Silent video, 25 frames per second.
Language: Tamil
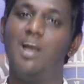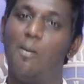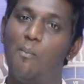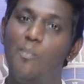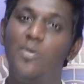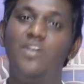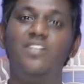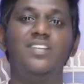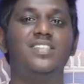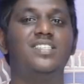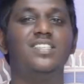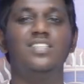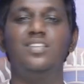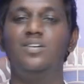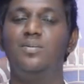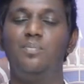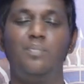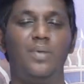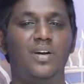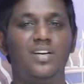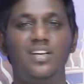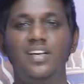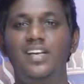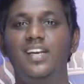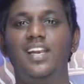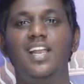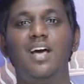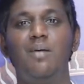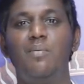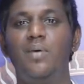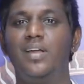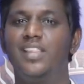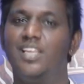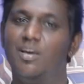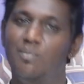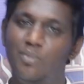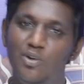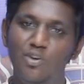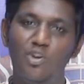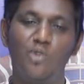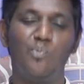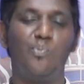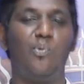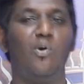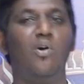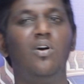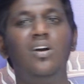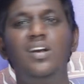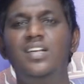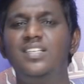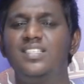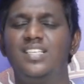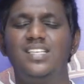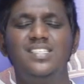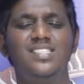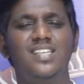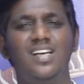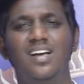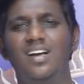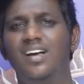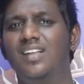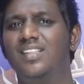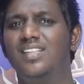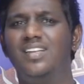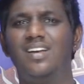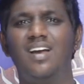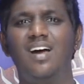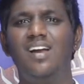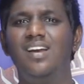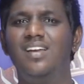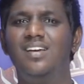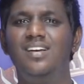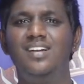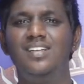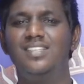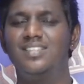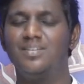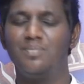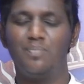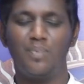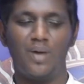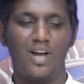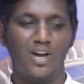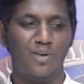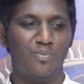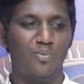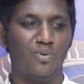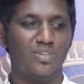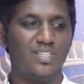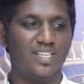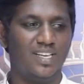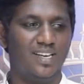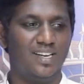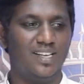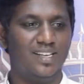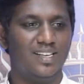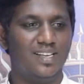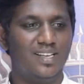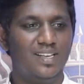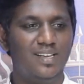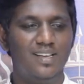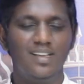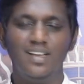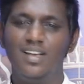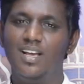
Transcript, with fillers: நம்ப வச்சதுக்கு மட்டும் இல்லாமல் அது எப்படி ஒரு பொங்கல்னு செஞ்சாங்க அந்த நாலு கேர்ள்ஸ் பார்க்கும்போது எனக்கு